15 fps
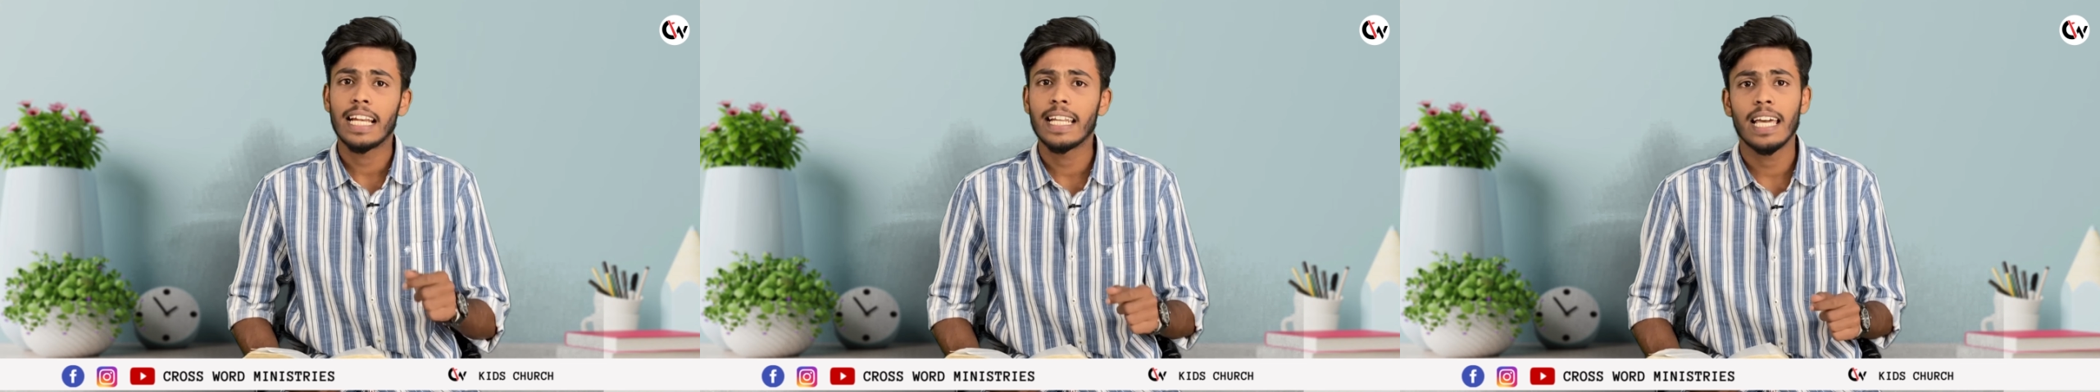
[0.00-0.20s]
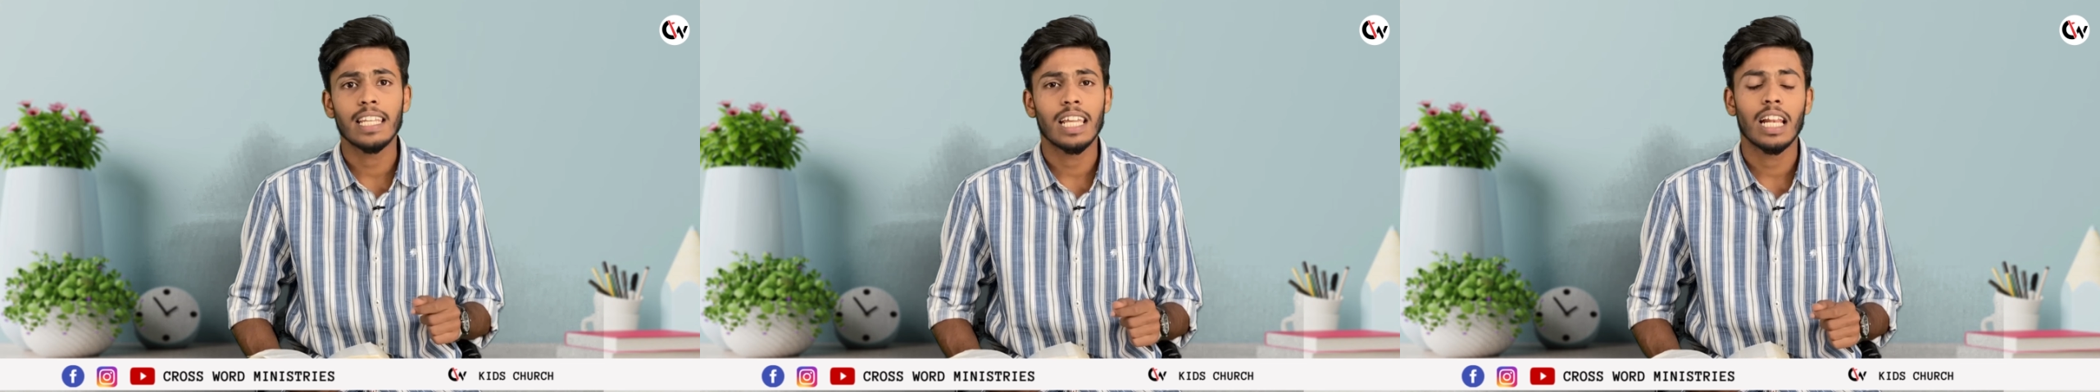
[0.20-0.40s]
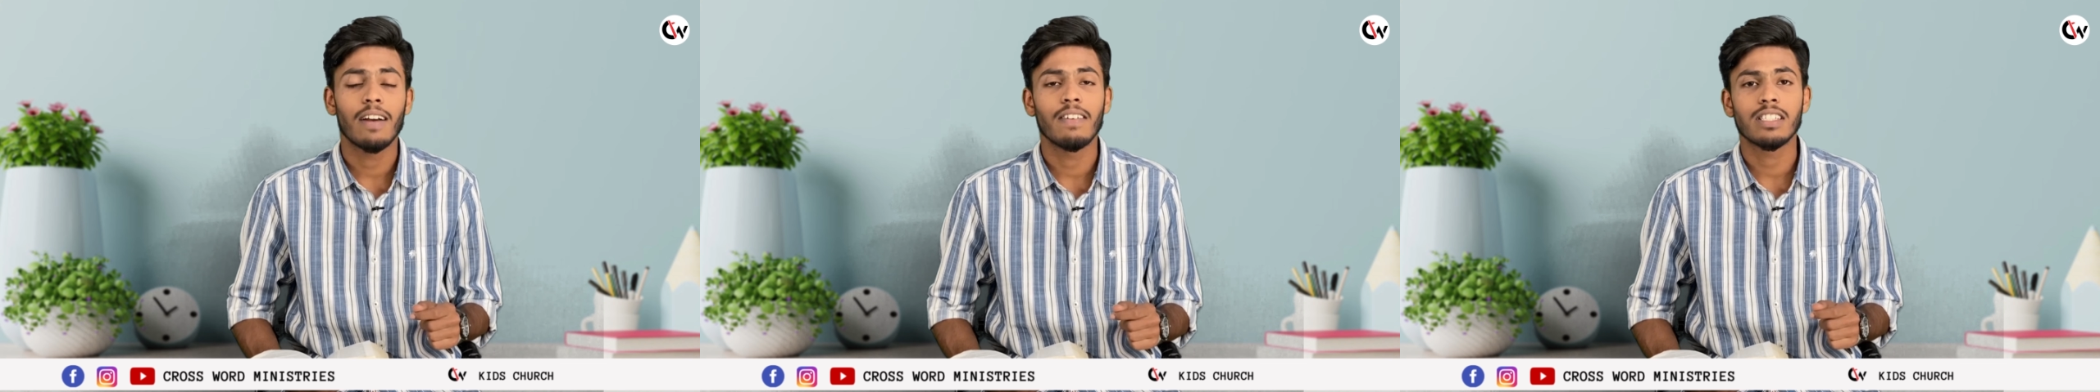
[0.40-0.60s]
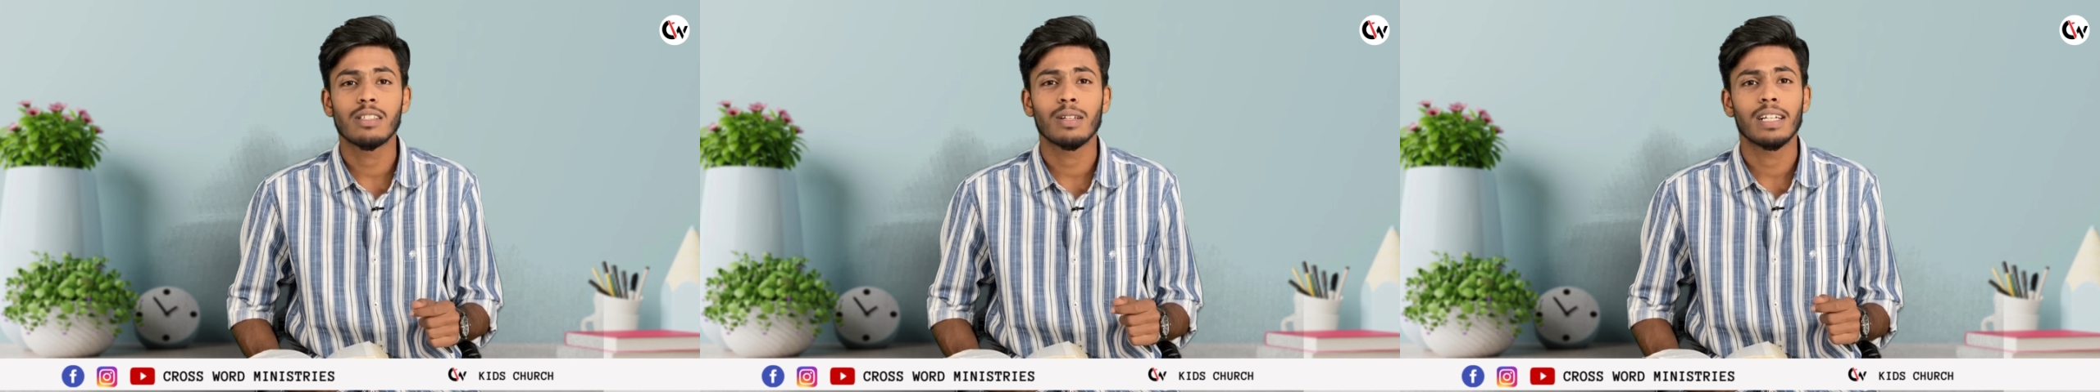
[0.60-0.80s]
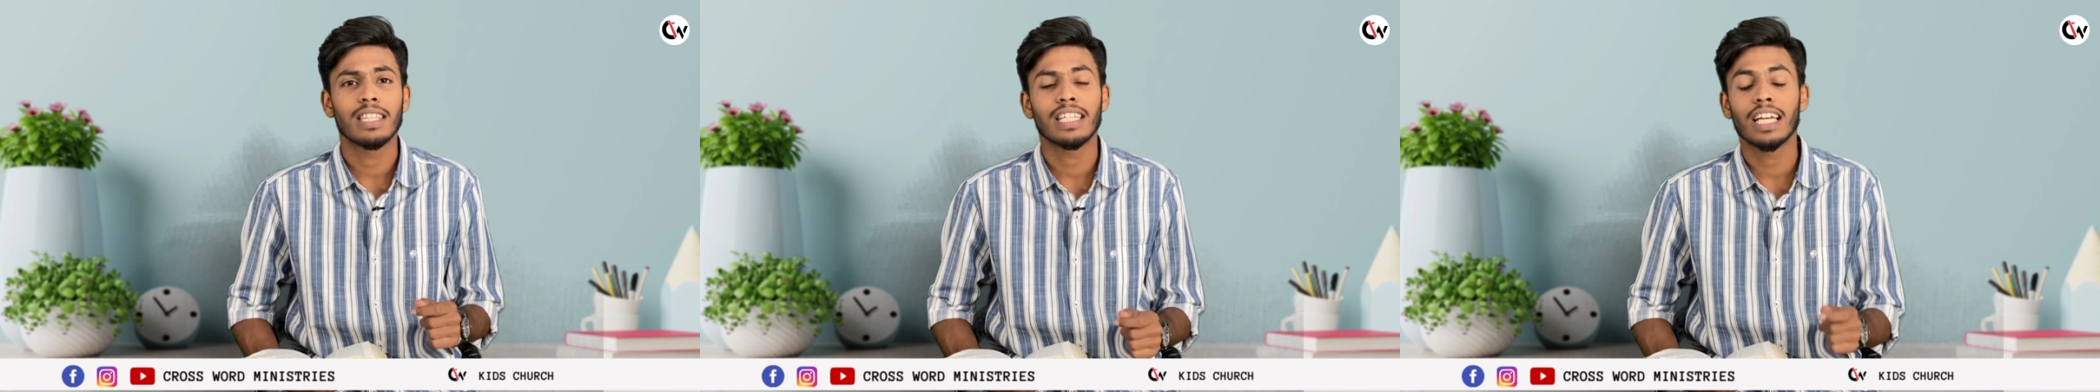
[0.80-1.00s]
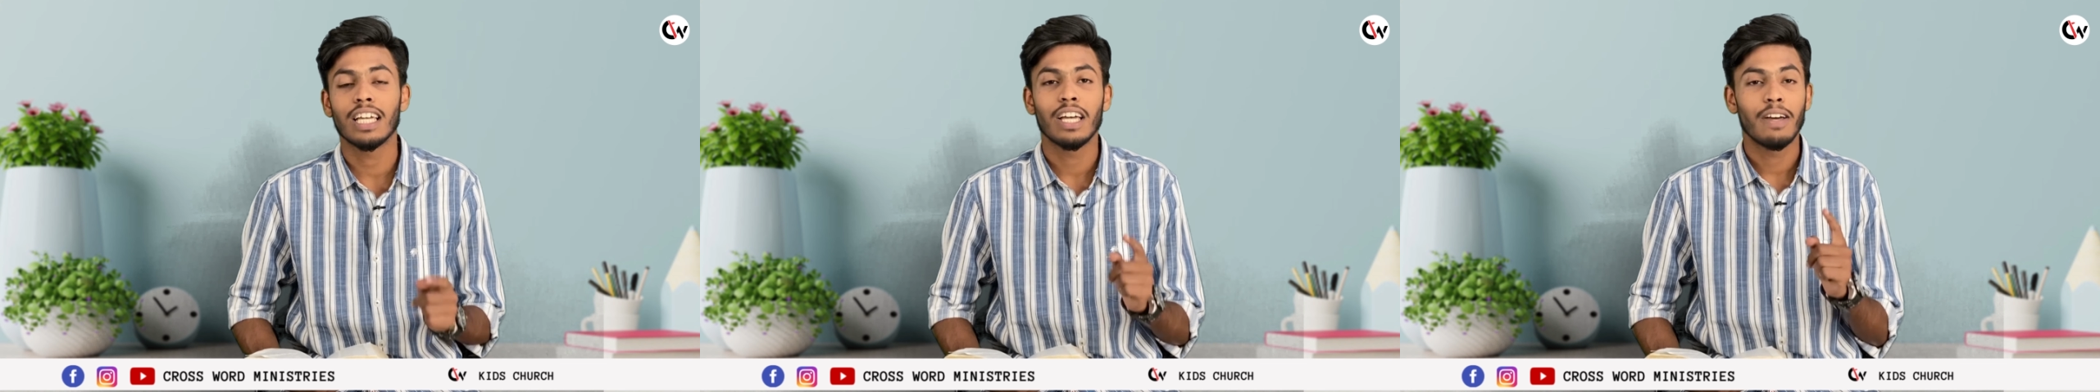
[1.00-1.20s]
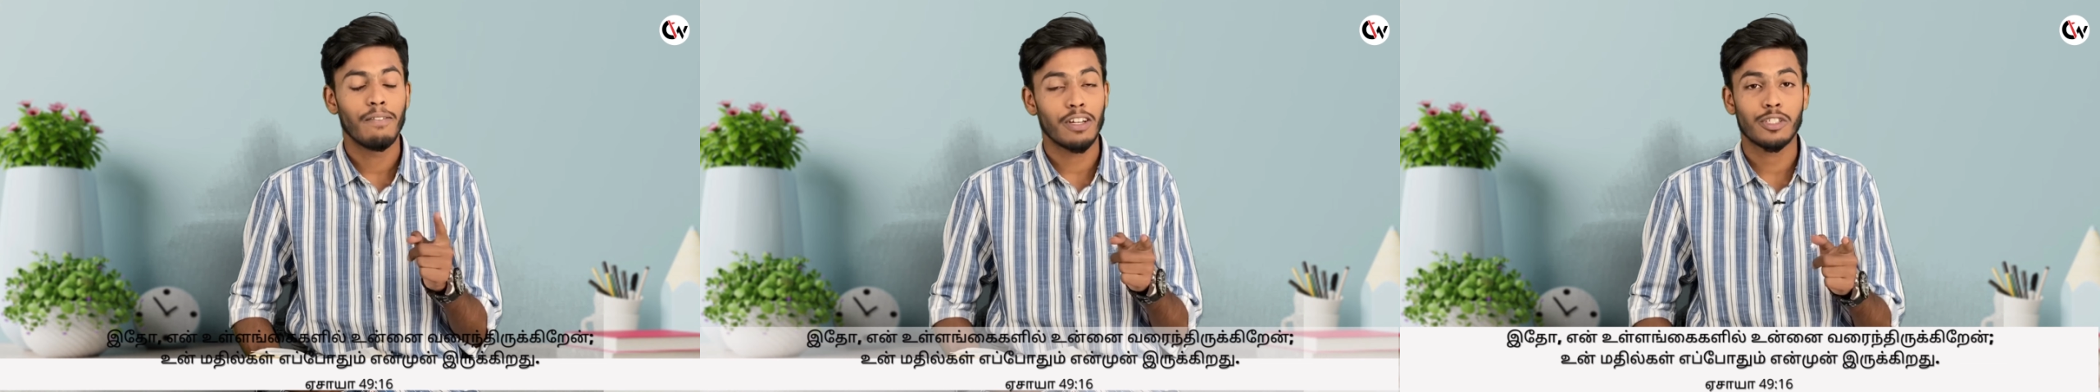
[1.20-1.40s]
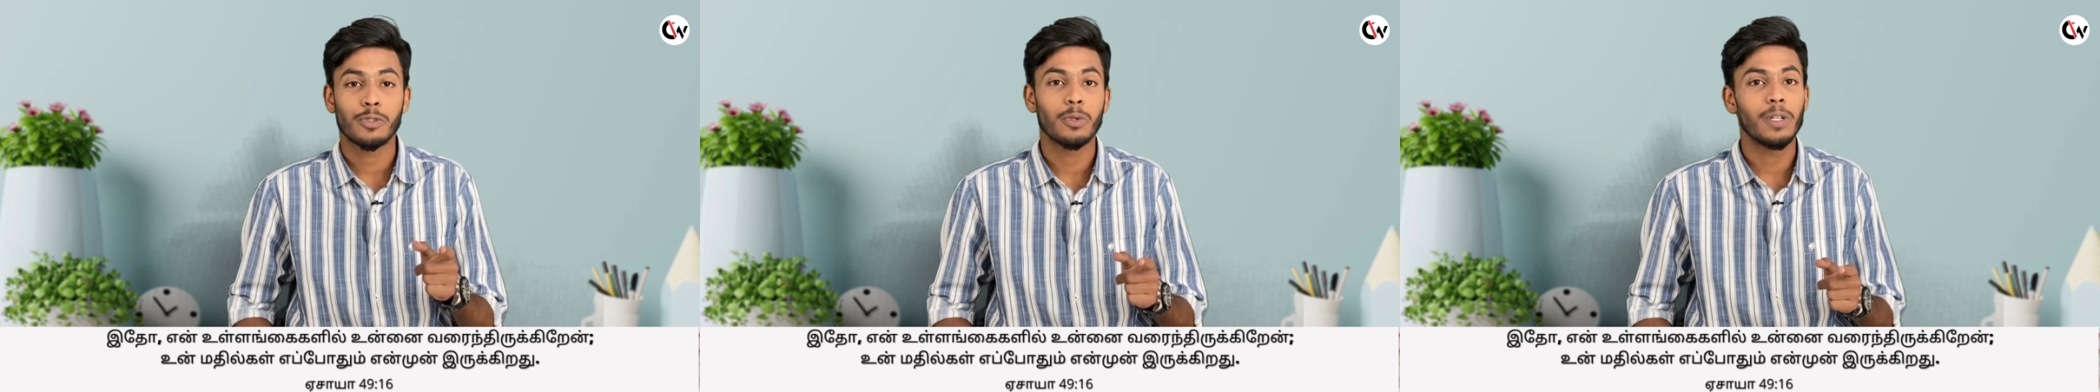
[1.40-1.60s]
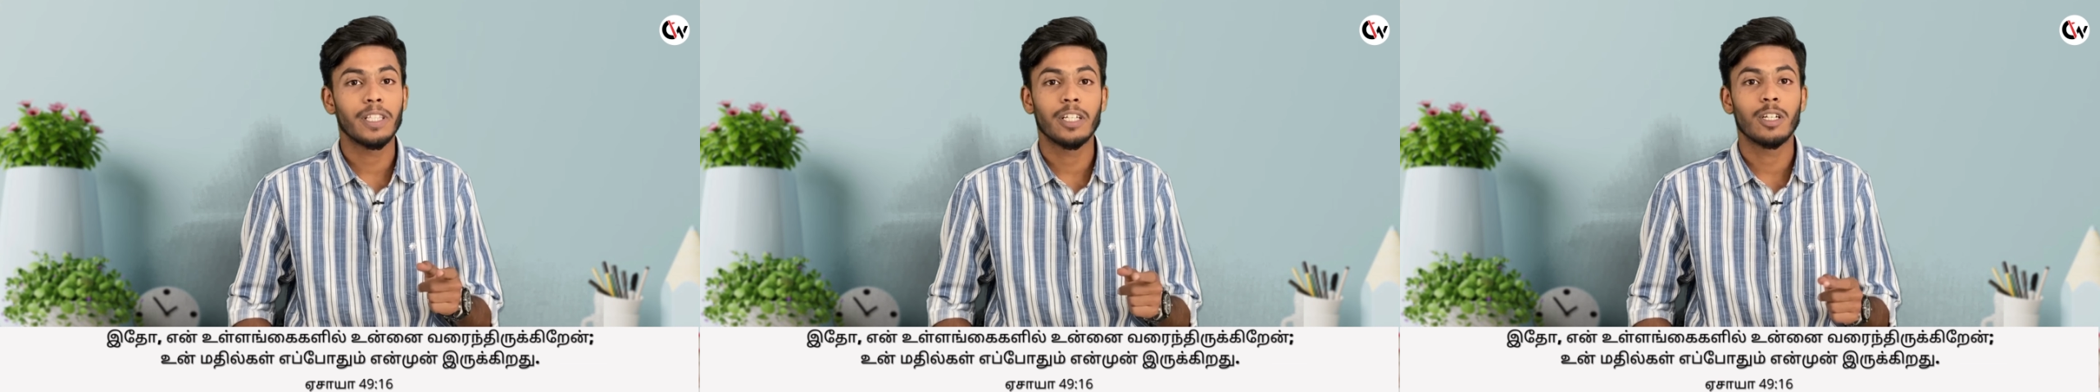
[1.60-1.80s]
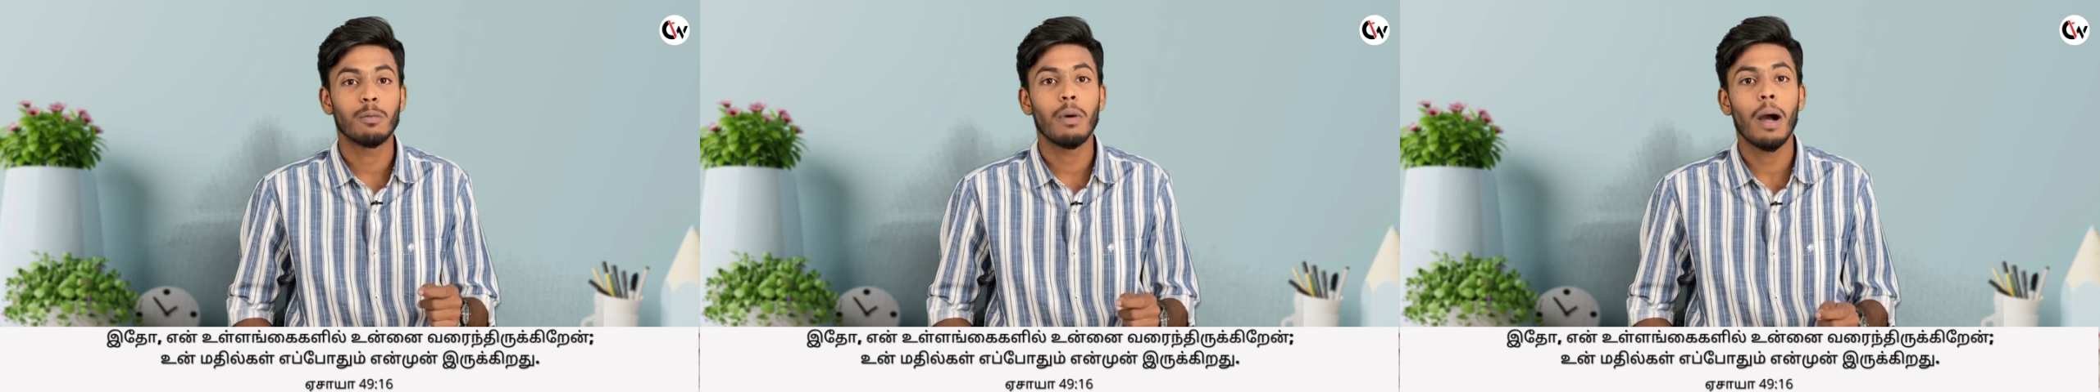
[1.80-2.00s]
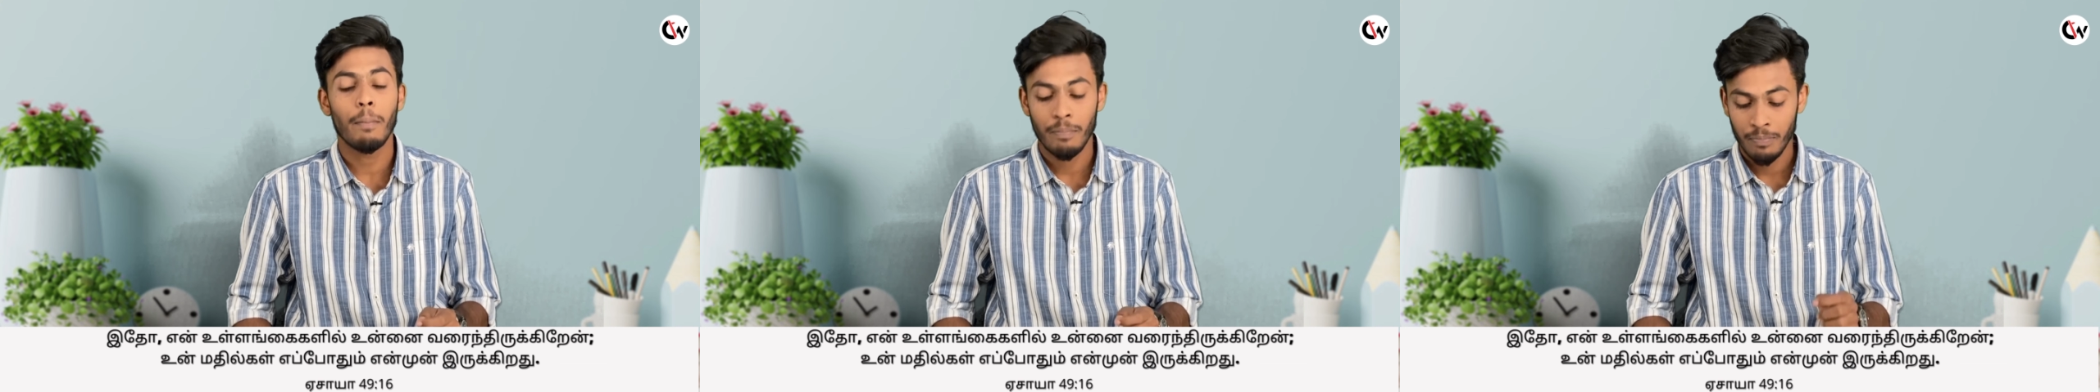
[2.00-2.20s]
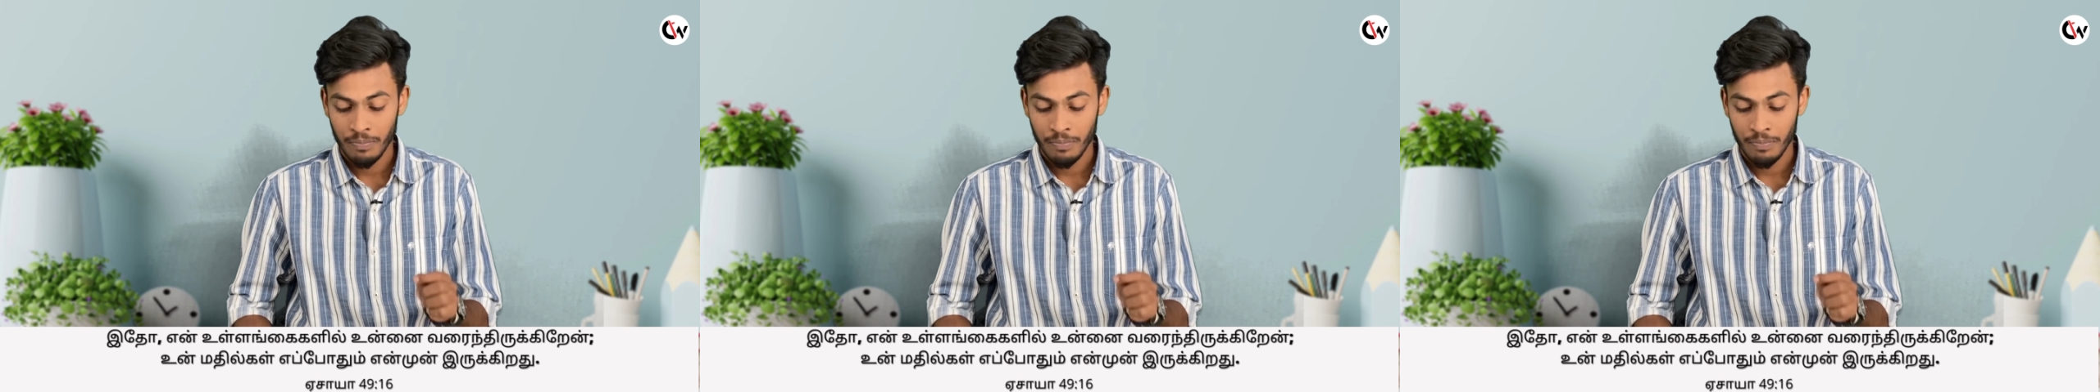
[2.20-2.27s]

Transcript: ரெடியாக இருக்கீங்களா வசனம் கற்றுக்க வசனம் சொல்லி தரட்டுமா